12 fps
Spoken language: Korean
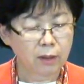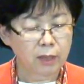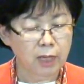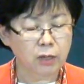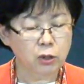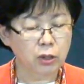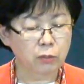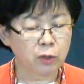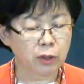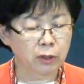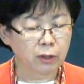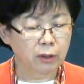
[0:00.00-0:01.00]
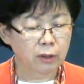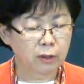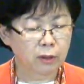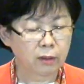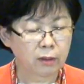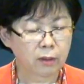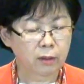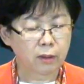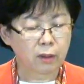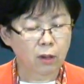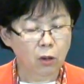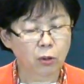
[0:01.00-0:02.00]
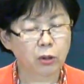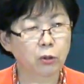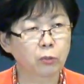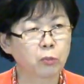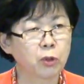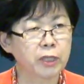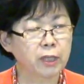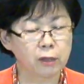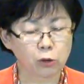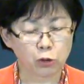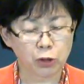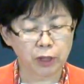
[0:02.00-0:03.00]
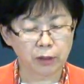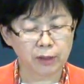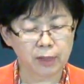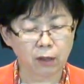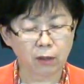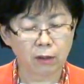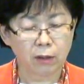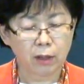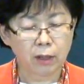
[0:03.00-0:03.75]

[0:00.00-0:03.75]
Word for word: 예수님은 어려운 문제를 주시어서